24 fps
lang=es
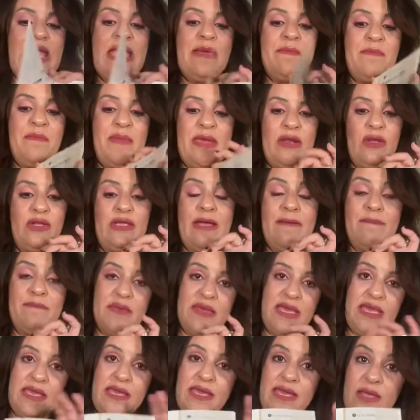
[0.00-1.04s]
pero
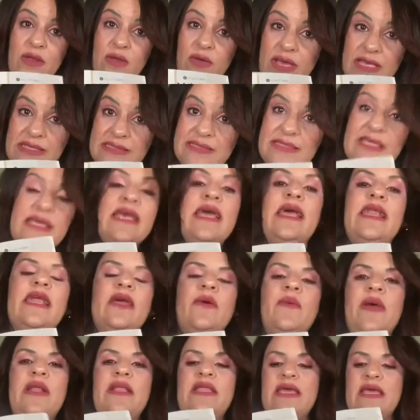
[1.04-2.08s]
también quiero que,
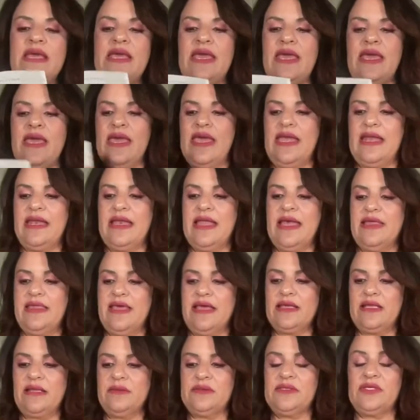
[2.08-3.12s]
recuerden que en la
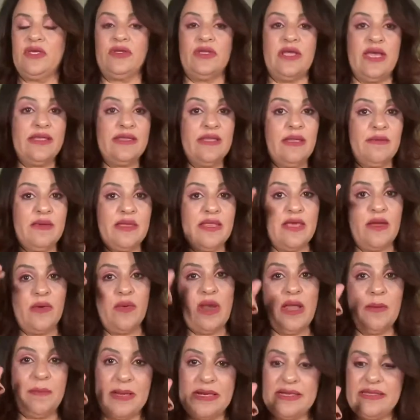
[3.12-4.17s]
descripción de este video, en
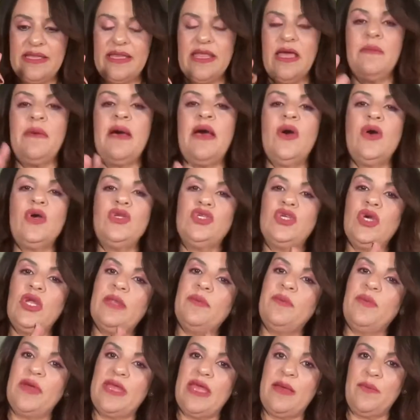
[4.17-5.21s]
la parte de abajo, yo
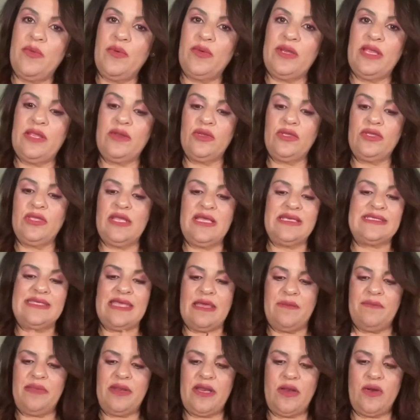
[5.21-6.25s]
les voy a poner, ustedes
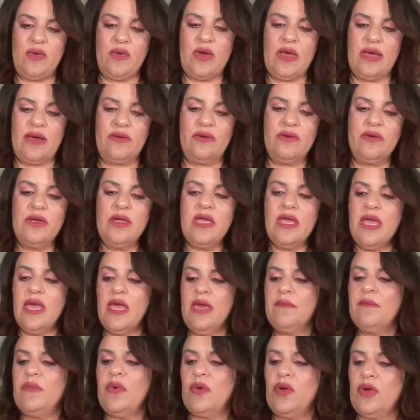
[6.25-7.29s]
siempre lo hago,
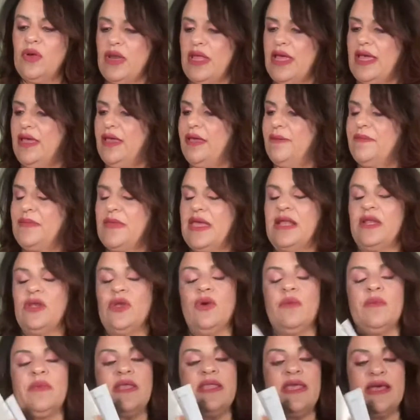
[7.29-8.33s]
pongo el
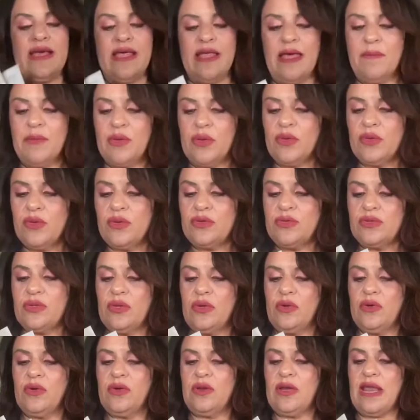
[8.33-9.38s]
nombre de cada
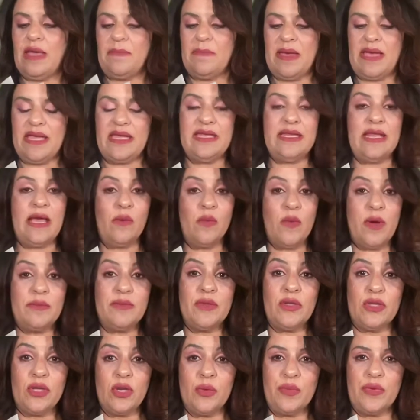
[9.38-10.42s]
producto, la página web
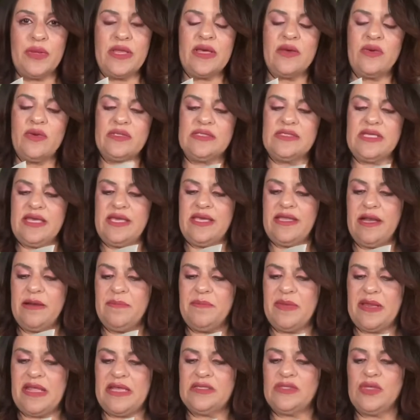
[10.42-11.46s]
donde lo pueden conseguir, el
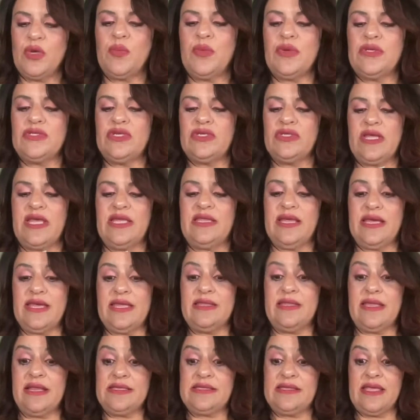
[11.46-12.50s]
precio, por si ustedes están
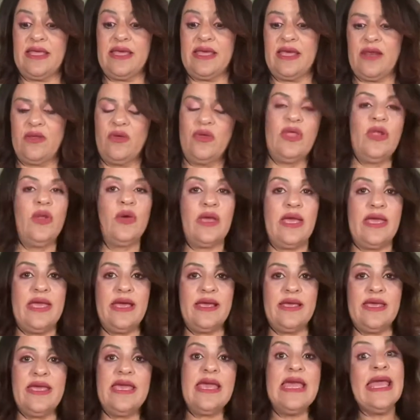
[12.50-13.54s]
interesados en algo de lo que hay
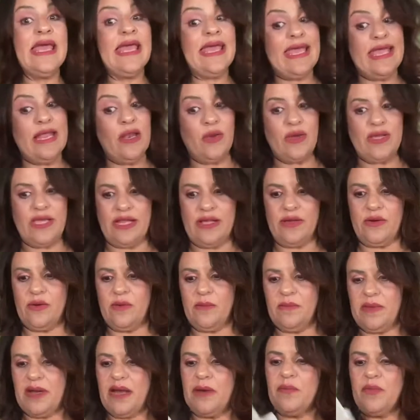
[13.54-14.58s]
aquí y lo quieren
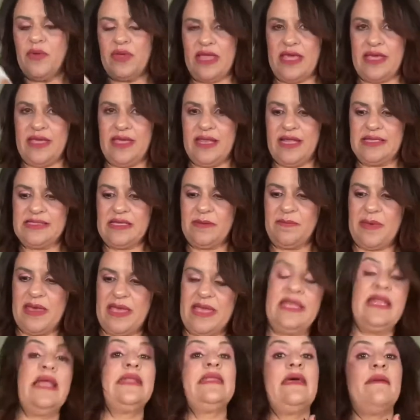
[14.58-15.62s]
comprar, puedan ir a esa
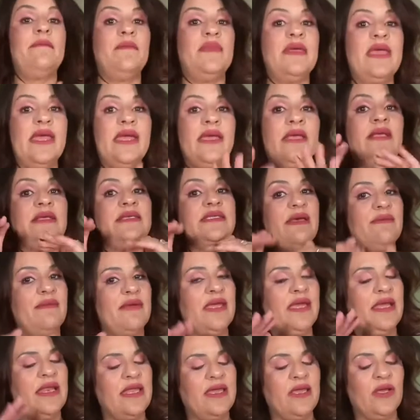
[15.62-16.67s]
página. También
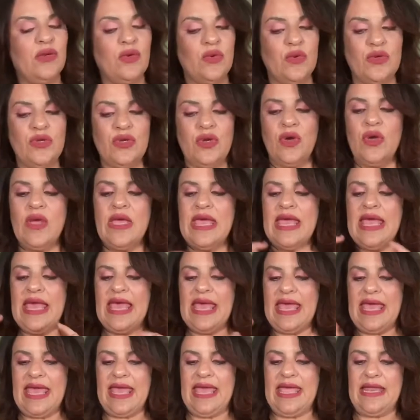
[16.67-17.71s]
saben que le incluyo
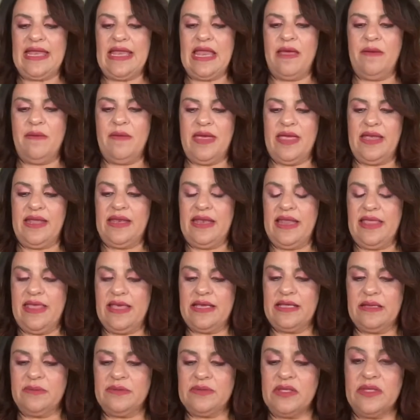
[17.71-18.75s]
en la,
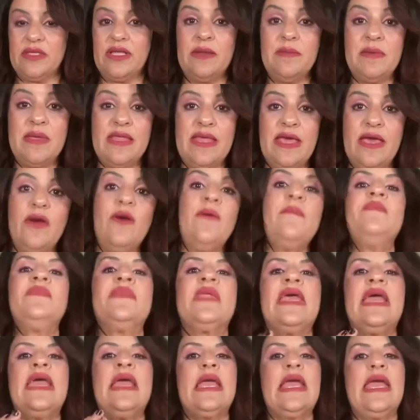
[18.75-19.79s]
descripción del video
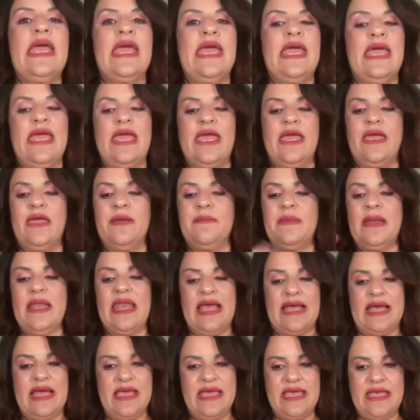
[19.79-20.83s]
eh,
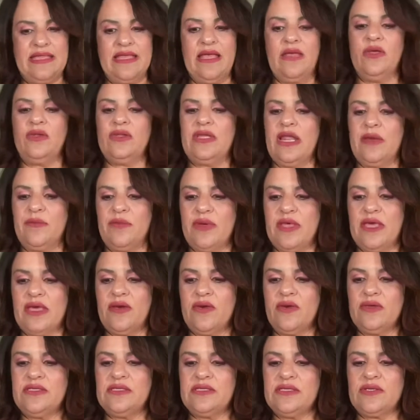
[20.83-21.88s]
la cajita donde la pueden
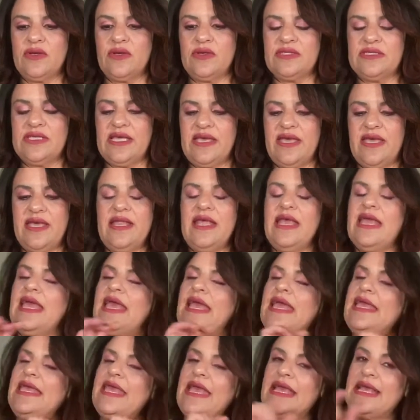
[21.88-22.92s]
conseguir
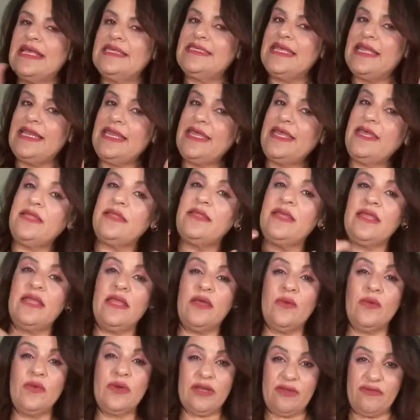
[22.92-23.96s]
y en ese link
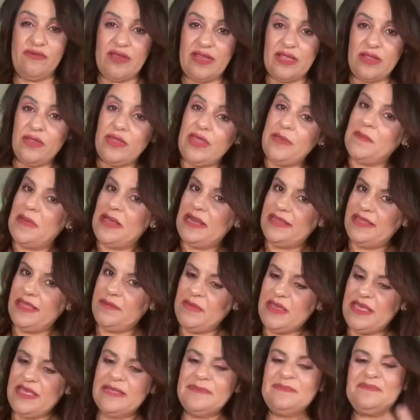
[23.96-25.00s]
tienen un referido de parte
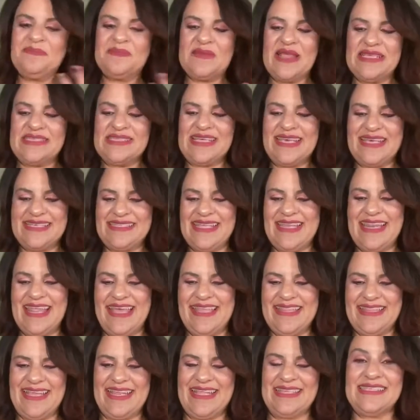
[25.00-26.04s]
mía, así que si les
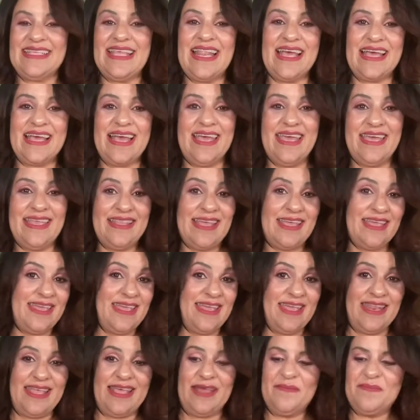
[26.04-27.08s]
interesa la cajita y
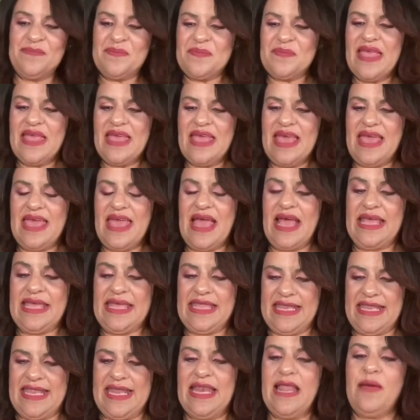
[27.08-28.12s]
quieren
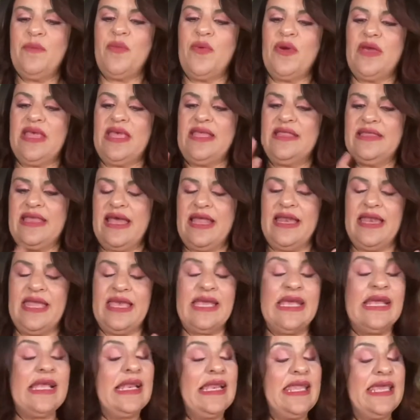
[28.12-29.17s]
adquirirla pueden
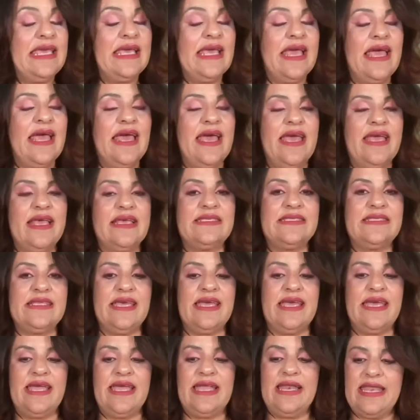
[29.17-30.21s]
darle clic a
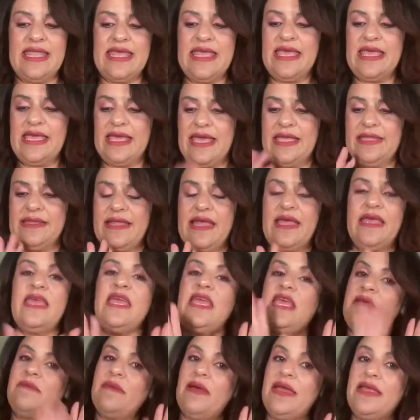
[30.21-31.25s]
ese link que está
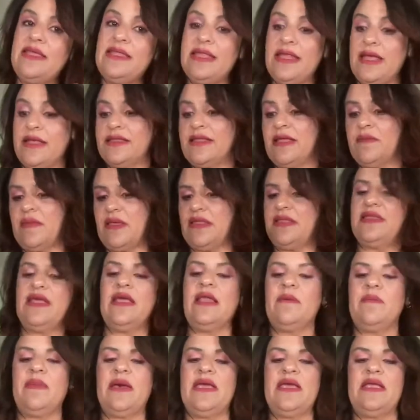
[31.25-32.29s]
ahí y va a ir directamente a
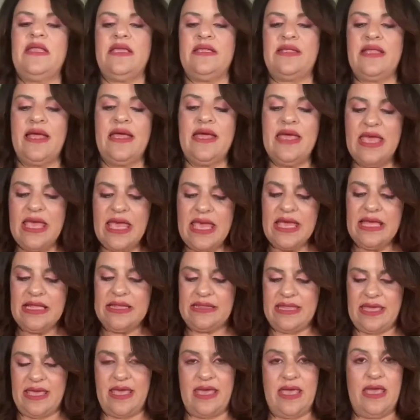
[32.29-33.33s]
la paginita
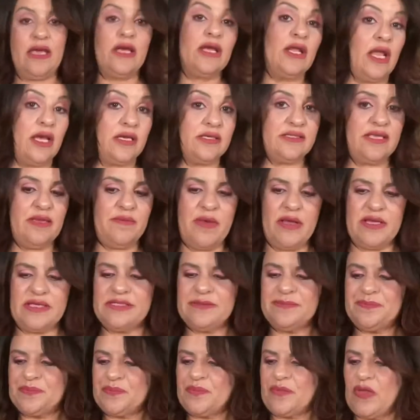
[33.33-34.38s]
de Glossy Box.
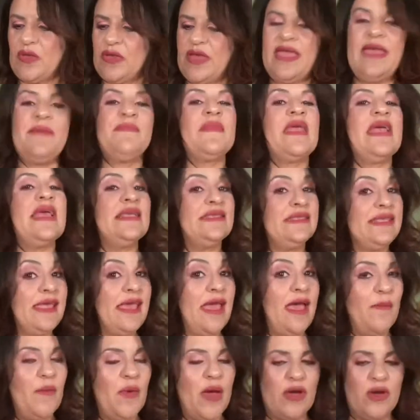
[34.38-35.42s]
¿okay? Así que
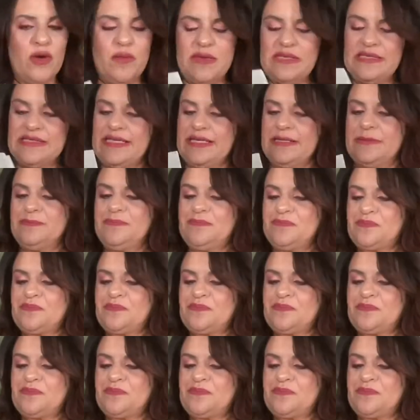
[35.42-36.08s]
vamos a comenzar.